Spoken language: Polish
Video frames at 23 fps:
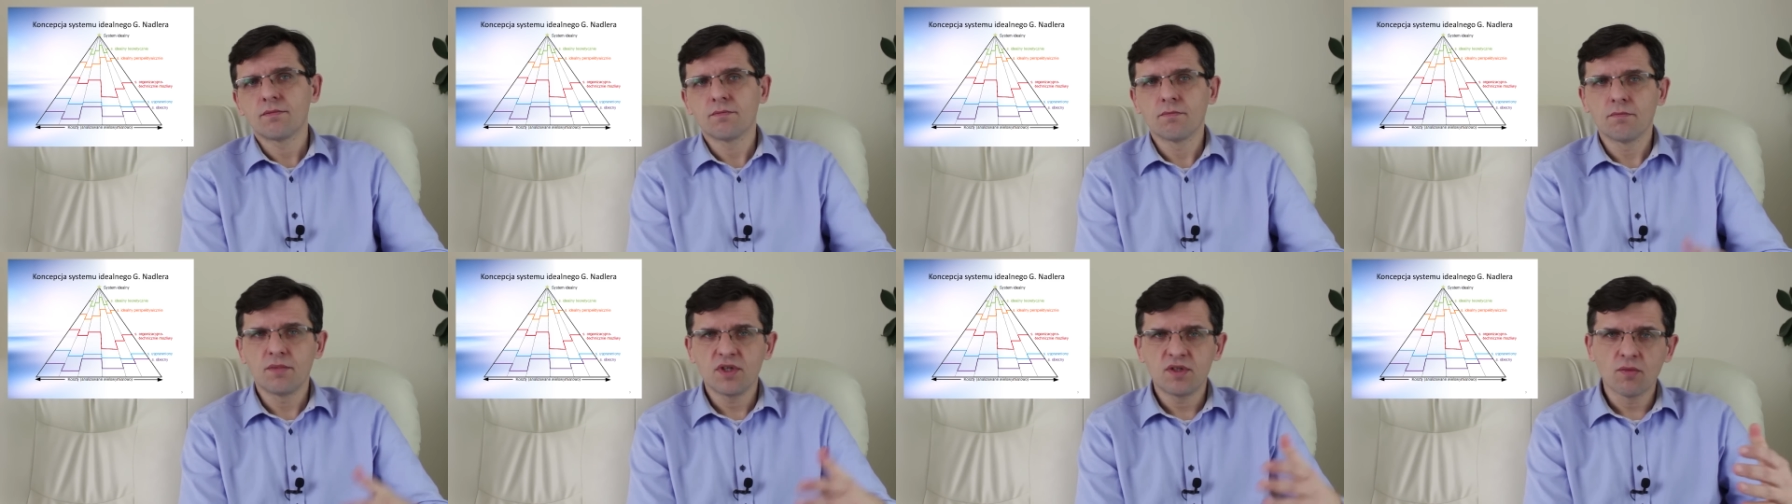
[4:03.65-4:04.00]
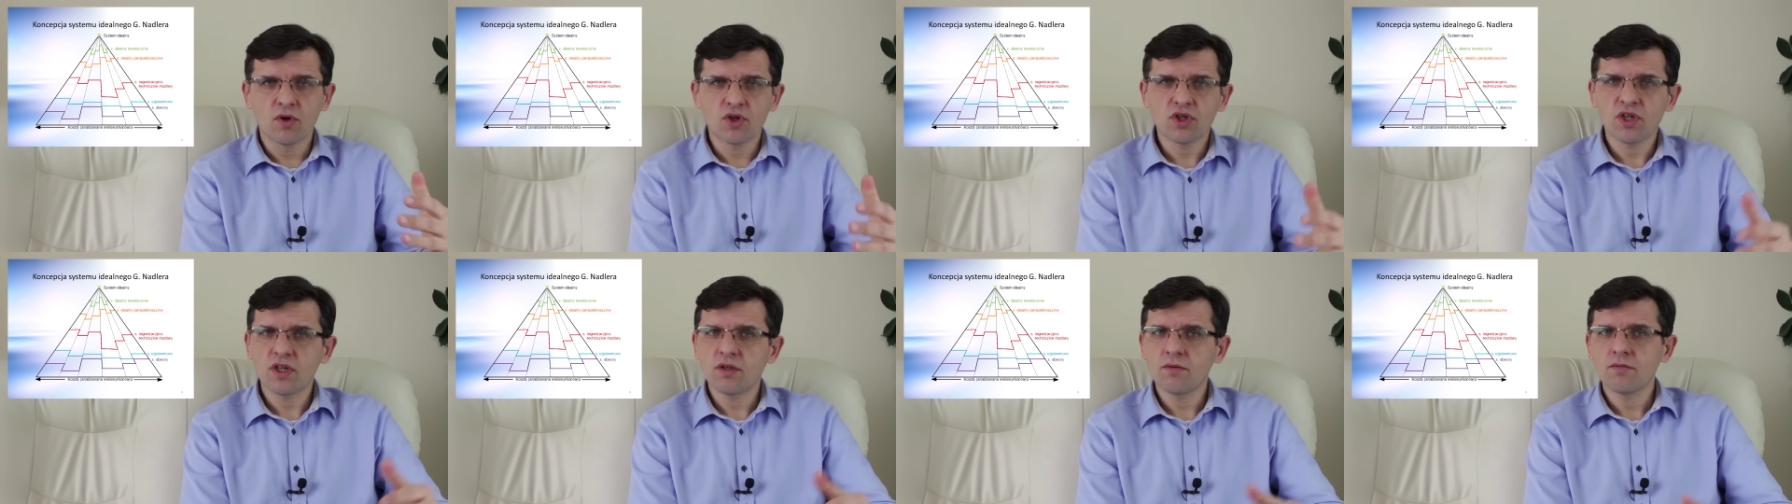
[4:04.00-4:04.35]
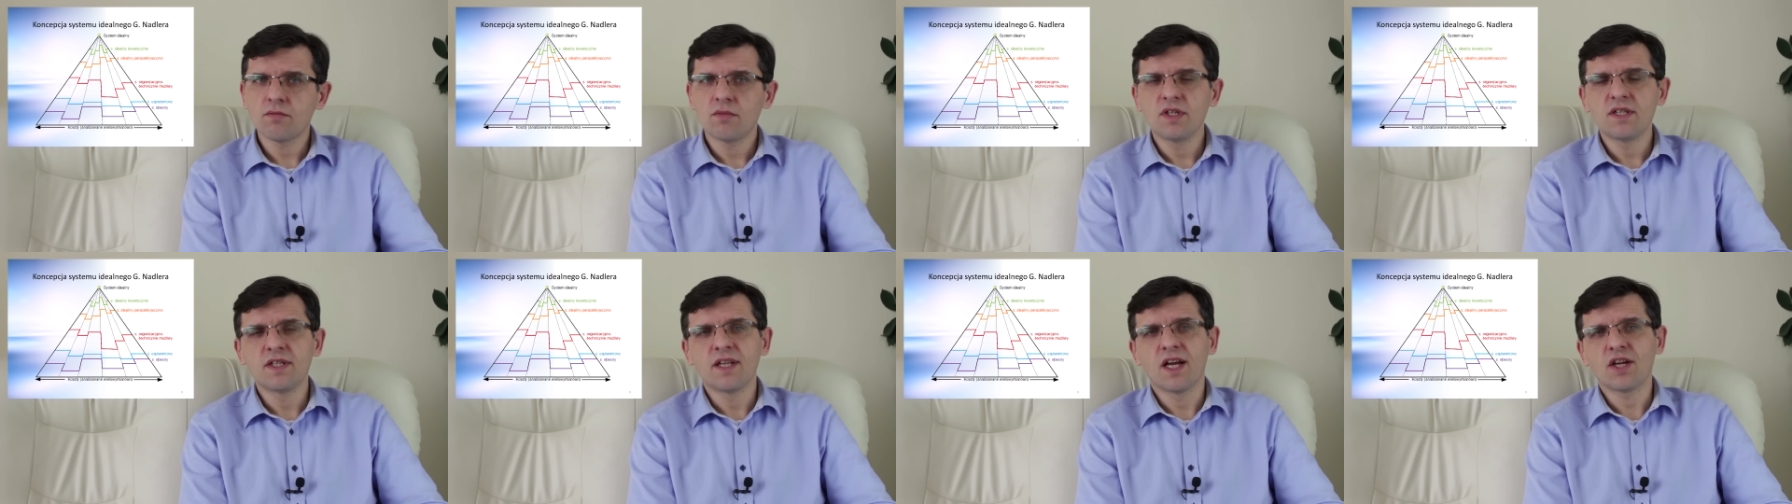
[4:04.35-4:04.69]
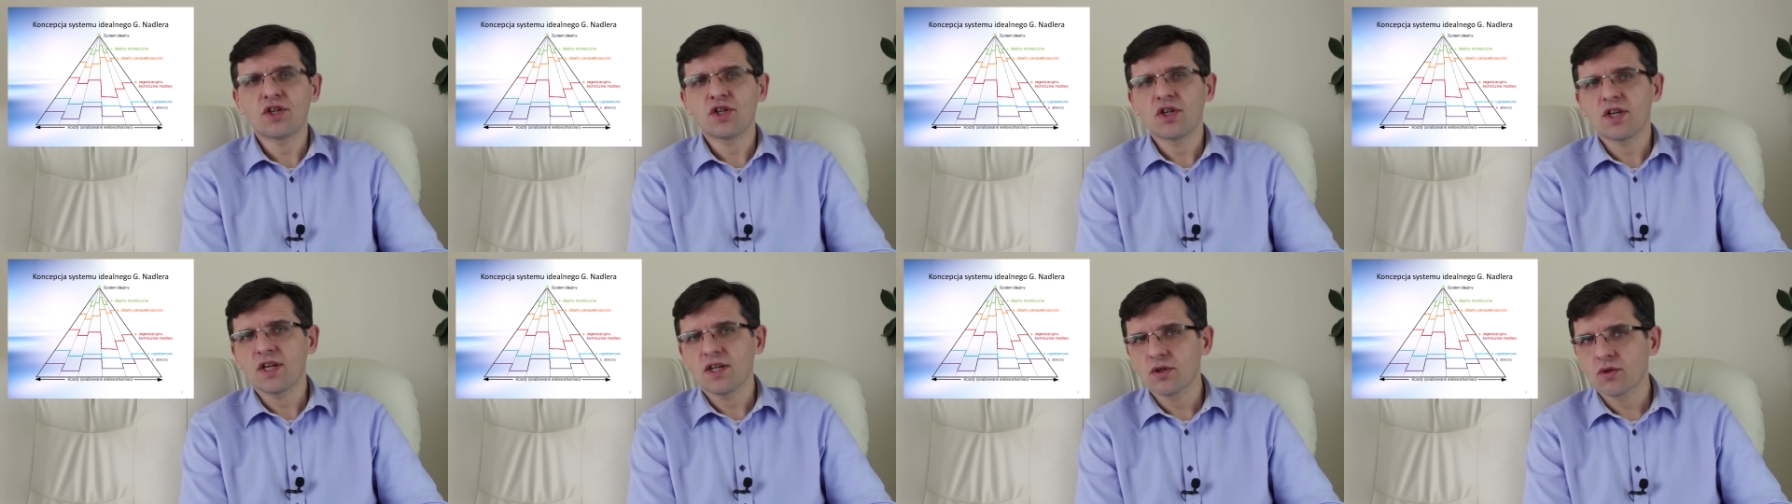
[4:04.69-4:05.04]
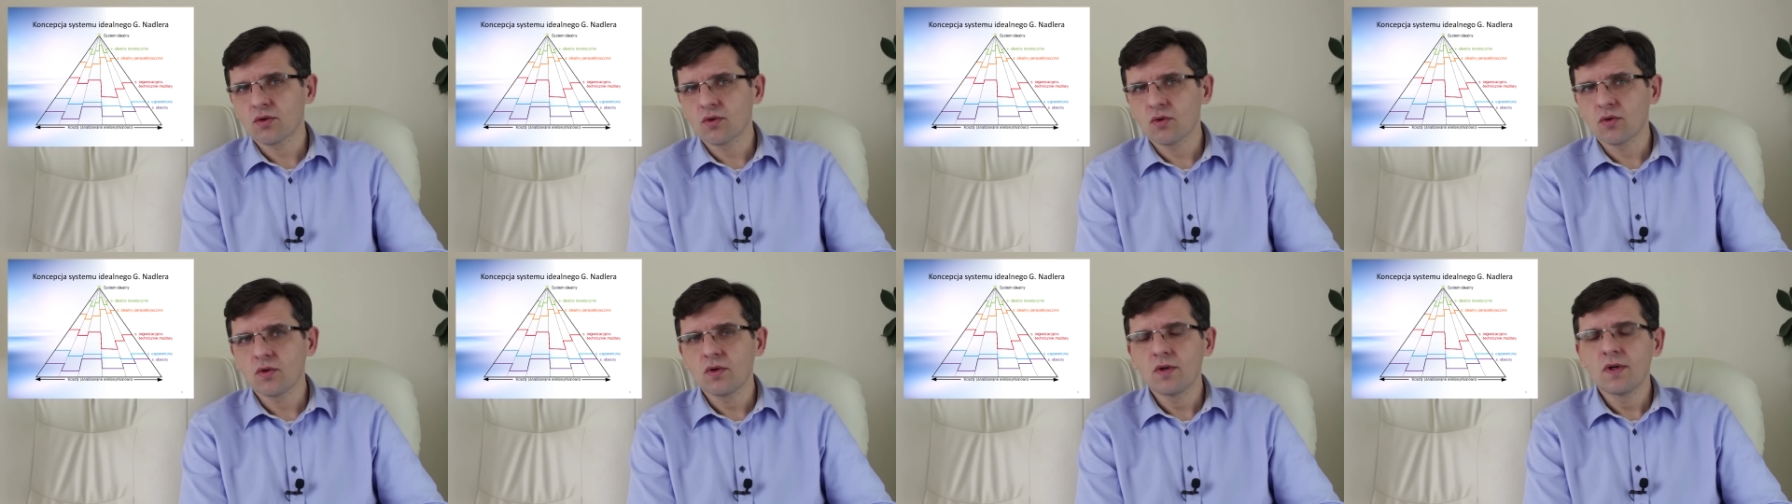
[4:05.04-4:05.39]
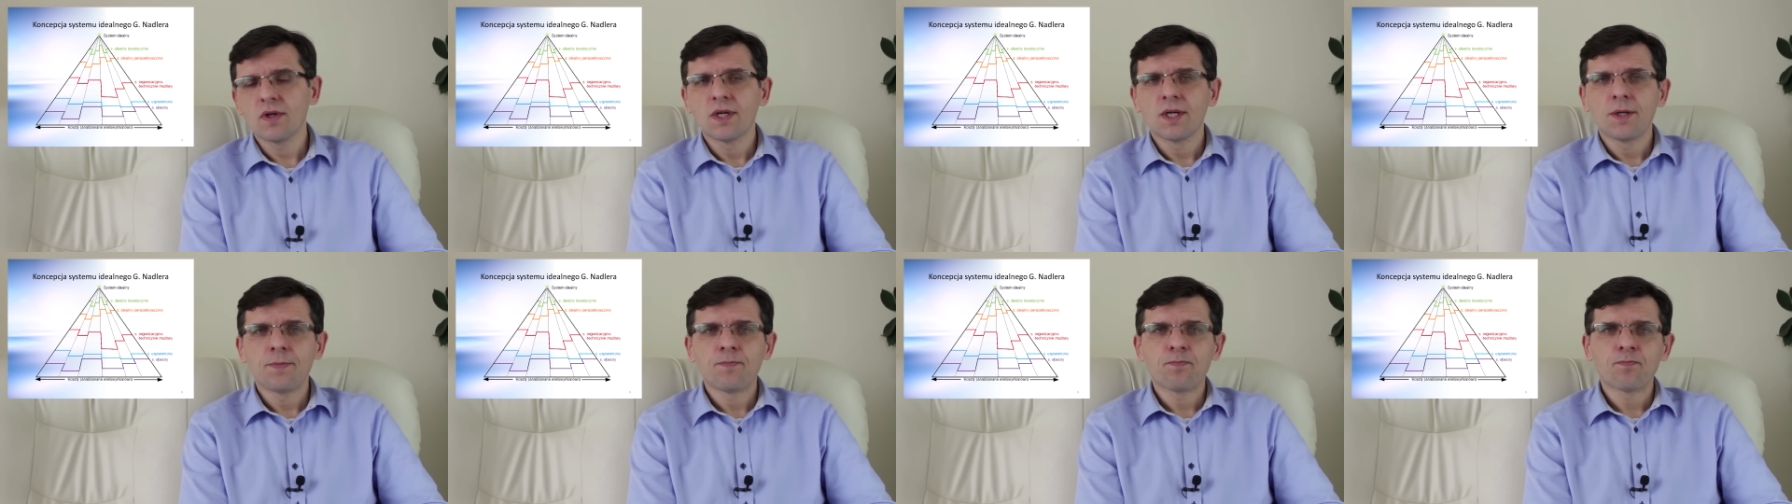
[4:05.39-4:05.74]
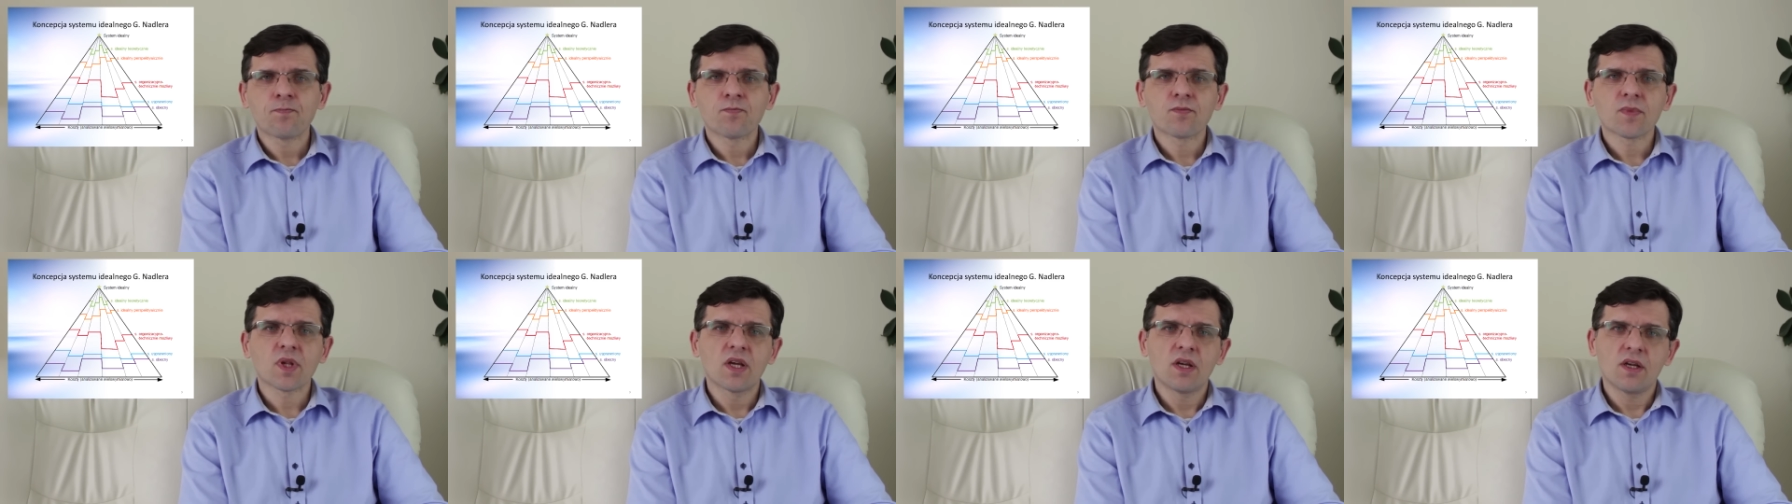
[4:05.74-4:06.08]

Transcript: być może liderzy rynku y,